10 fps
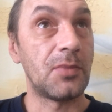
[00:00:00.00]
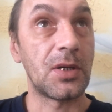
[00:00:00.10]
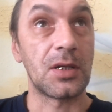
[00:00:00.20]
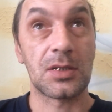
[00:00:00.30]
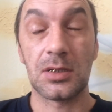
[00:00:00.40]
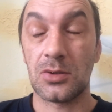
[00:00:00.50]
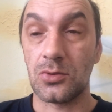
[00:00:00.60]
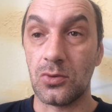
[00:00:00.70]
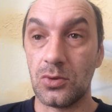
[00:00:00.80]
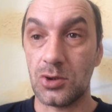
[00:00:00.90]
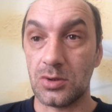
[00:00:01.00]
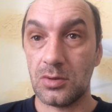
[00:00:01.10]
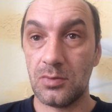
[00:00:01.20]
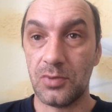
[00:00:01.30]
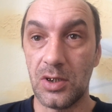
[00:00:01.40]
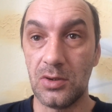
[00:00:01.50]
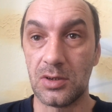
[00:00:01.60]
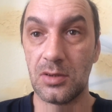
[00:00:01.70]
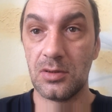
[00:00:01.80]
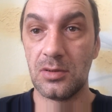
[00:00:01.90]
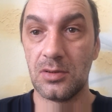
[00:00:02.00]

проект тех, кто хочет править